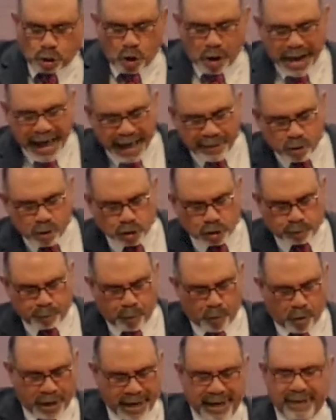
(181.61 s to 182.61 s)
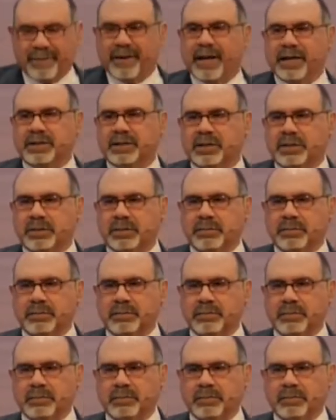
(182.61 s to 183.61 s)
por ellas?
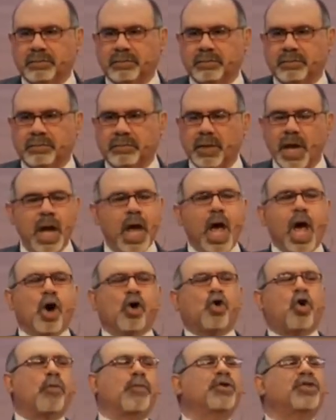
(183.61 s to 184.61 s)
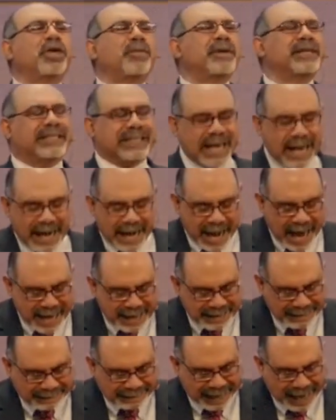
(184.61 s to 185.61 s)
¿Cómo debe ser la
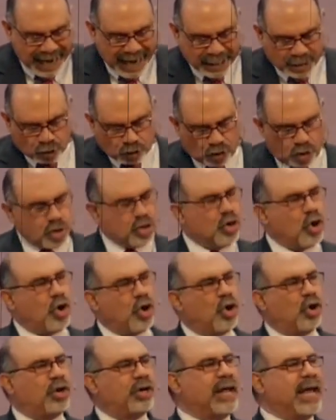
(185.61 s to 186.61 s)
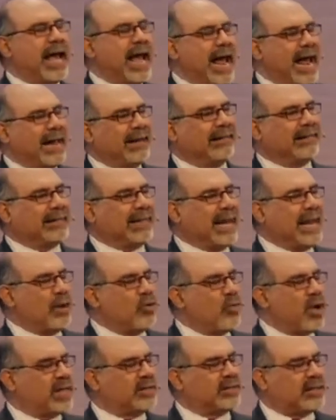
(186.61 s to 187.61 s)
interacción entre
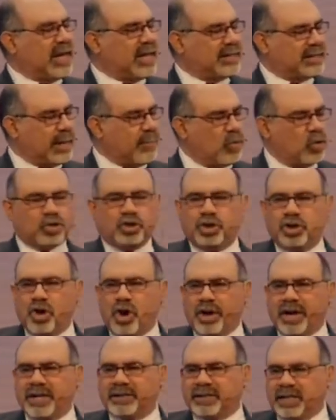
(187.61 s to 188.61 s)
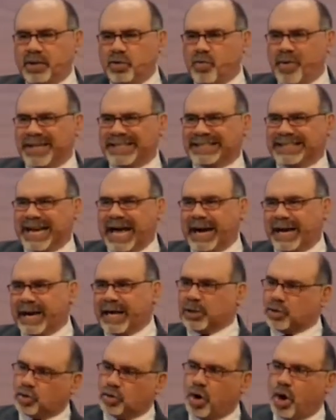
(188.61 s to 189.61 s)
nuestras emociones y nuestra
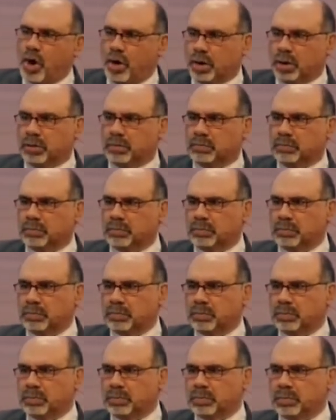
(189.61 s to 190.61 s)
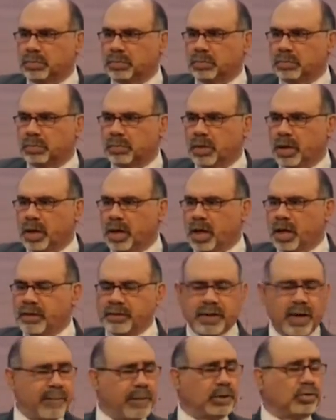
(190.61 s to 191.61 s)
razón? Si han visto
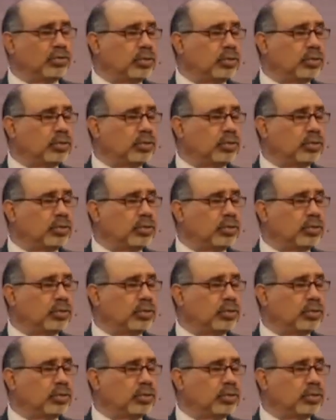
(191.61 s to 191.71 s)
ustedes